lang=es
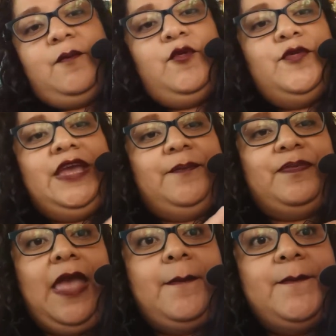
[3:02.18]
Muy bien.
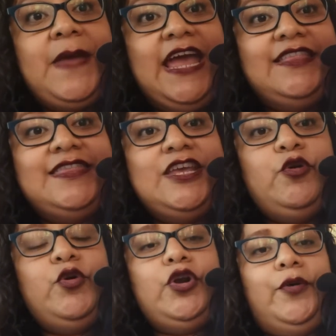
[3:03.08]

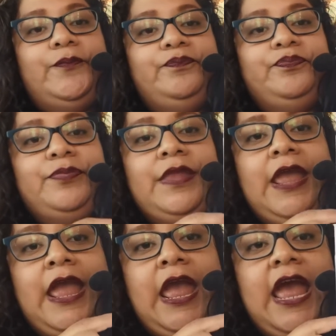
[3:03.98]
21
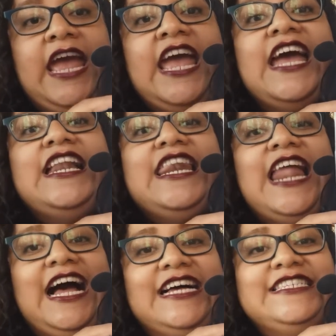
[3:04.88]

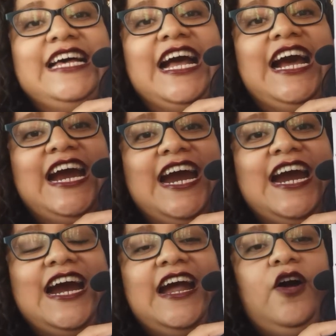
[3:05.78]
la
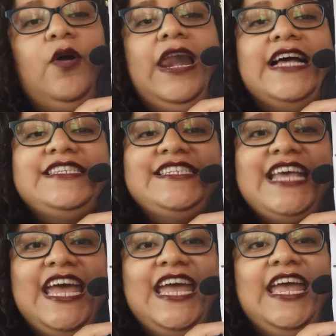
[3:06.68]
K o la
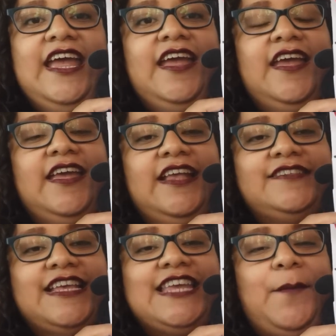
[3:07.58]
C, que
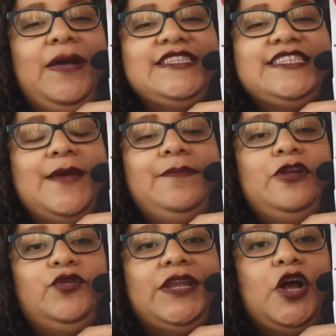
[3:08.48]
se llama C
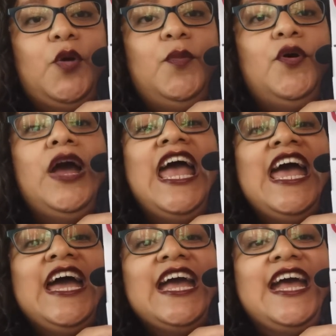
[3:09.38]
pero suena como
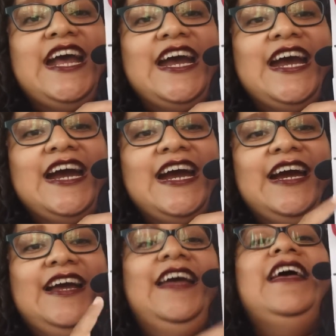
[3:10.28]
K.
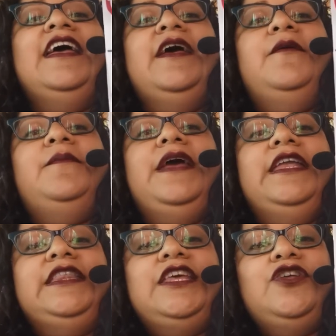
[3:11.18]

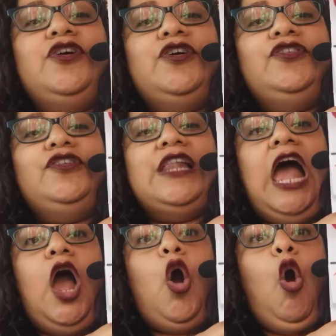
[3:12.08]
22
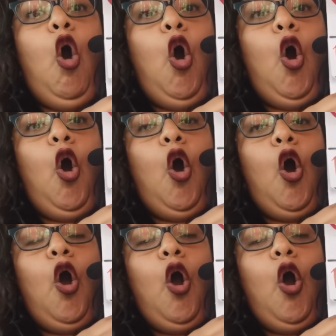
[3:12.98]
la O.